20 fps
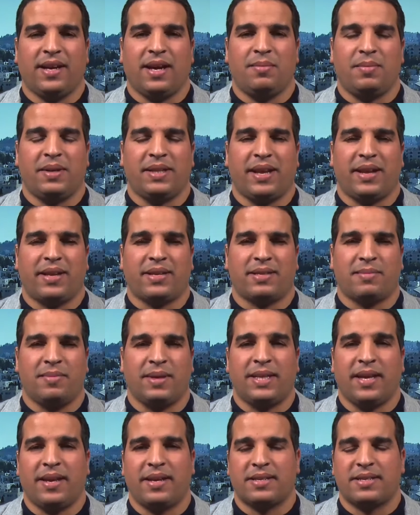إحدى المدارس
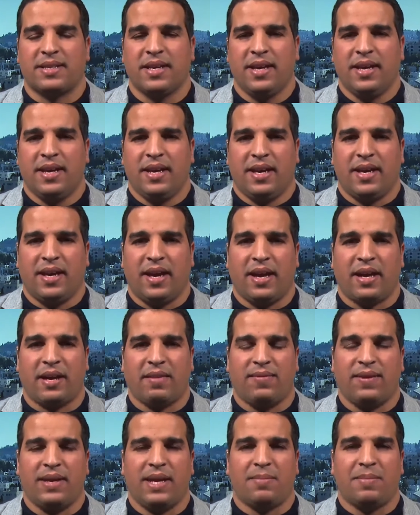مدارس آه،
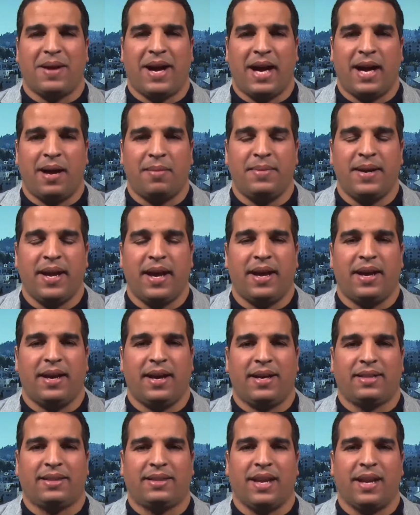الريفية مع
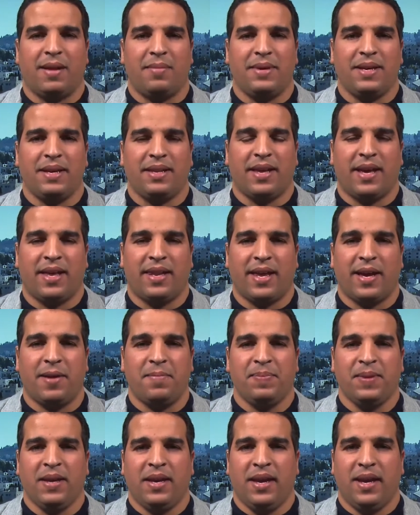أبنائه التلاميذ
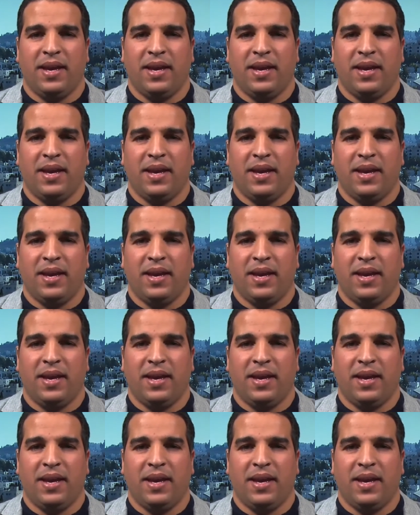هذا